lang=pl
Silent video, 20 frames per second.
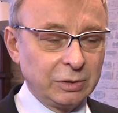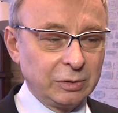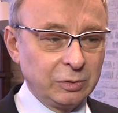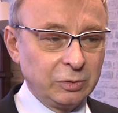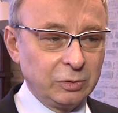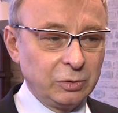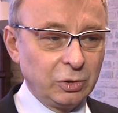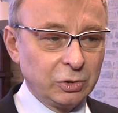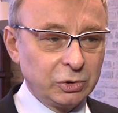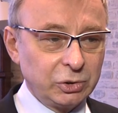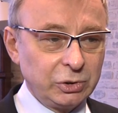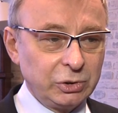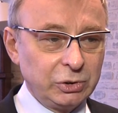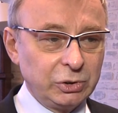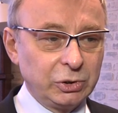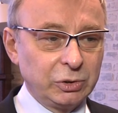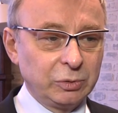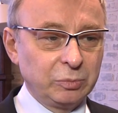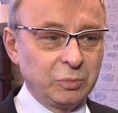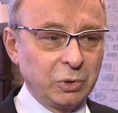
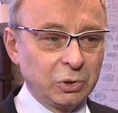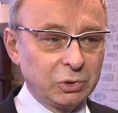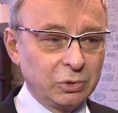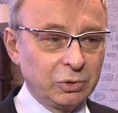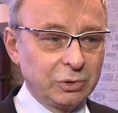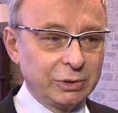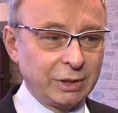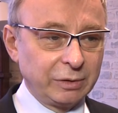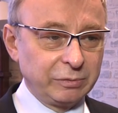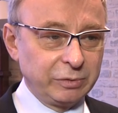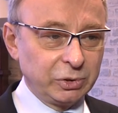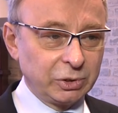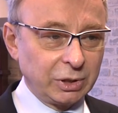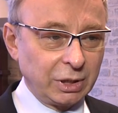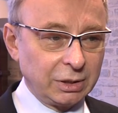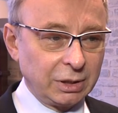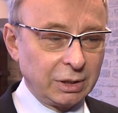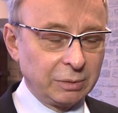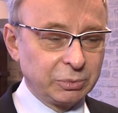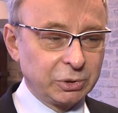dosyć mocno
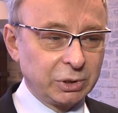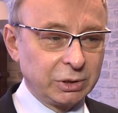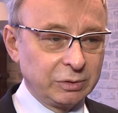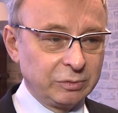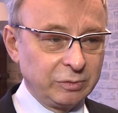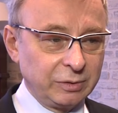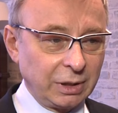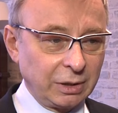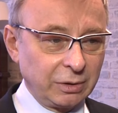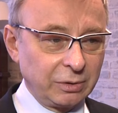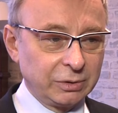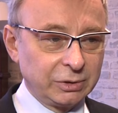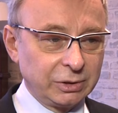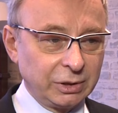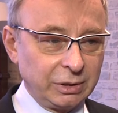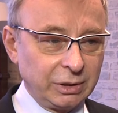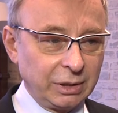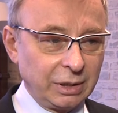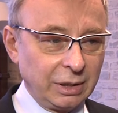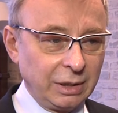zawyżana przez
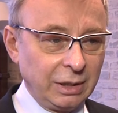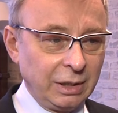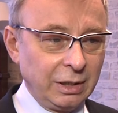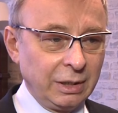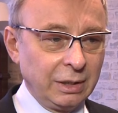wynagrodzenia